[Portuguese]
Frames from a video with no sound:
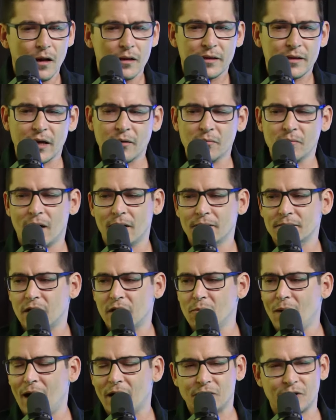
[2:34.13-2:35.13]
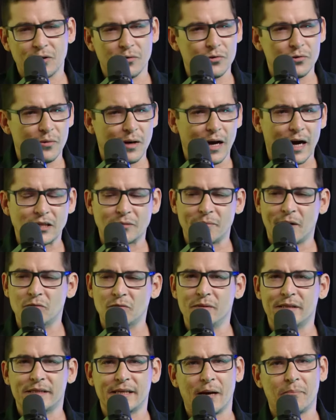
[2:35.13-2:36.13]
tem, uma, tem um artigo de um cara chamado
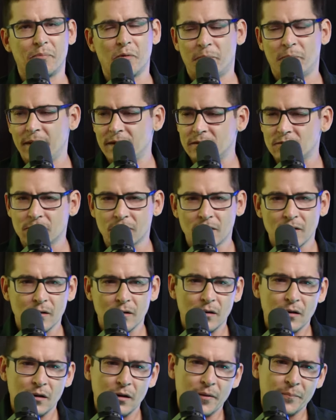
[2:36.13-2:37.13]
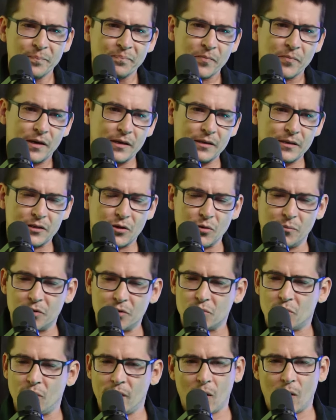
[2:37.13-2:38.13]
Micea Popesco que diz que o
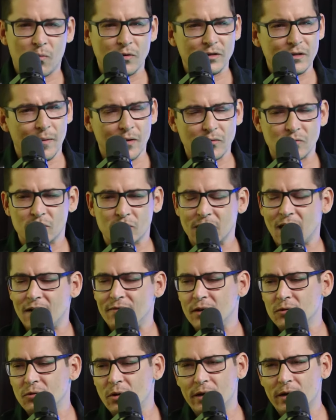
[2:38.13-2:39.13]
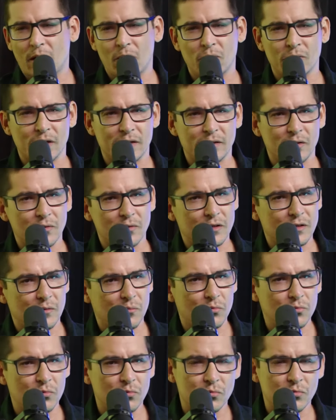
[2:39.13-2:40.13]
Bitcoin é a coisa mais conservadora que aconteceu nesse
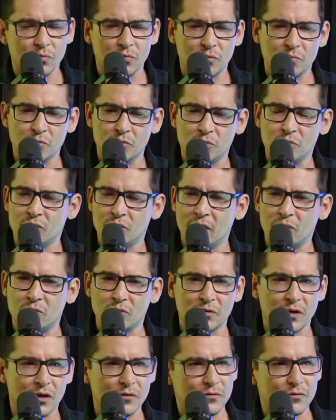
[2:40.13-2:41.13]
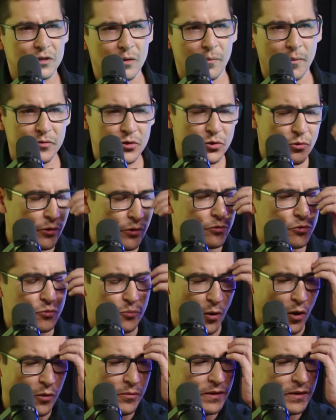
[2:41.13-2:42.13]
mundo nos últimos 200 anos. Chama Bitcoin os
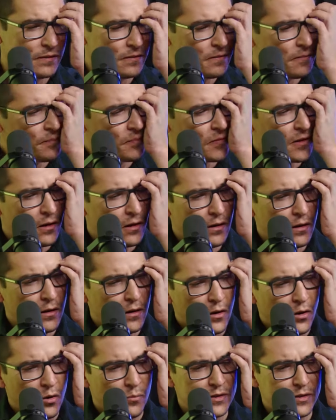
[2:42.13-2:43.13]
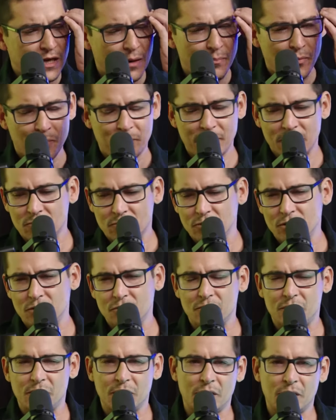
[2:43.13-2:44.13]
pobres. Micea Popesco diz
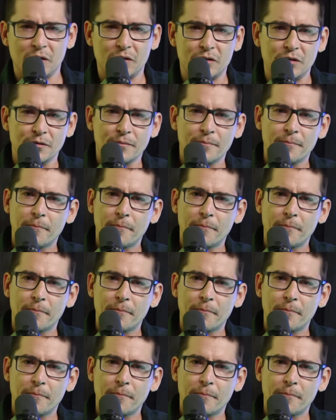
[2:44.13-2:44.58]
o seguinte: